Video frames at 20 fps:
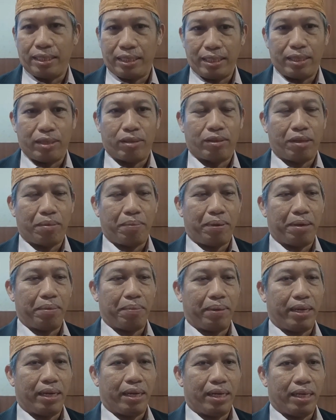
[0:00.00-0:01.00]
di Kota
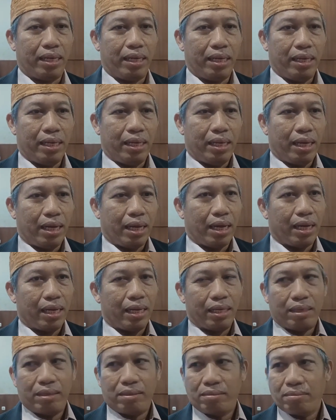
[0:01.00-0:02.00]
Palembang. Memang
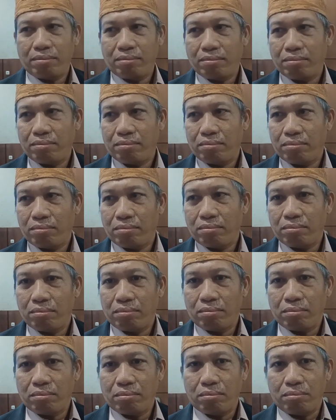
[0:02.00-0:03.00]
belum pernah
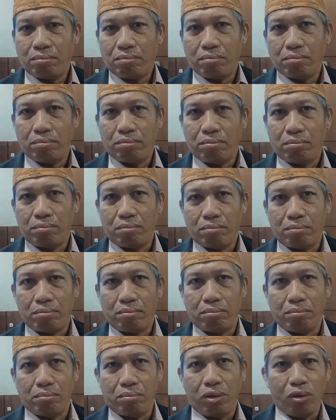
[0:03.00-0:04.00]
difungsikan
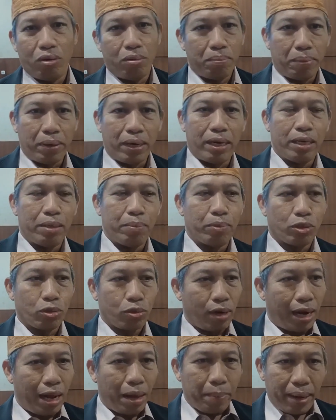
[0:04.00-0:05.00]
itu. Belum pernah difungsikan
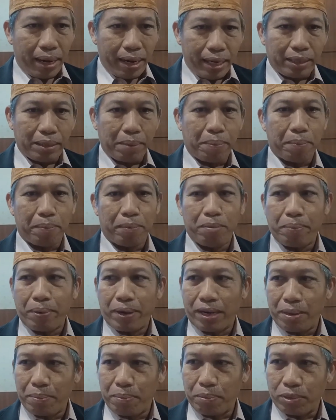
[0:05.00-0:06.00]
sudah lama ada tapi belum
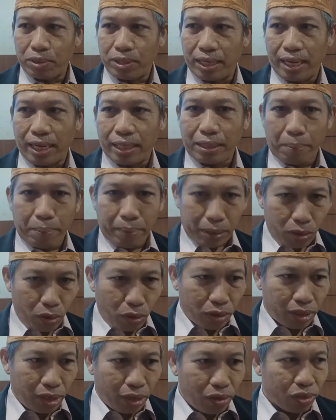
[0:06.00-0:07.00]
pernah difungsikan oh, tapi
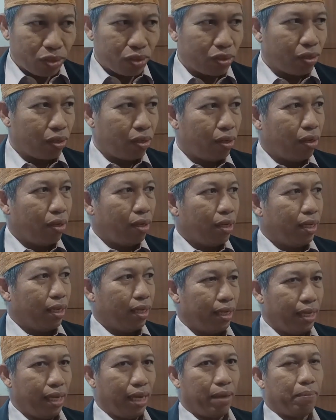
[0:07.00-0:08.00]
on terus.
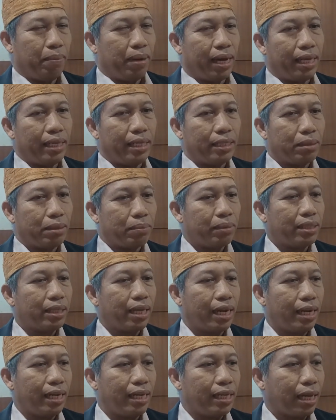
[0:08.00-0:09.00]
Iya. iya, makanya
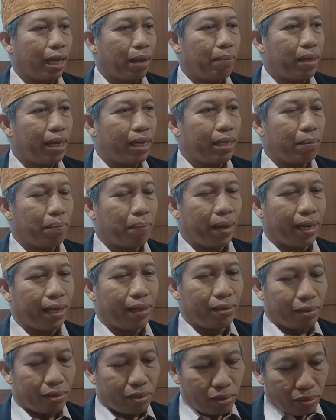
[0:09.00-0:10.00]
sementara ini kami hanya
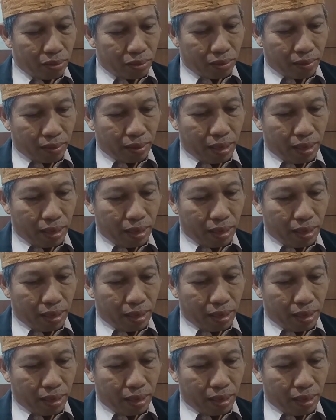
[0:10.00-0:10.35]
pakai untuk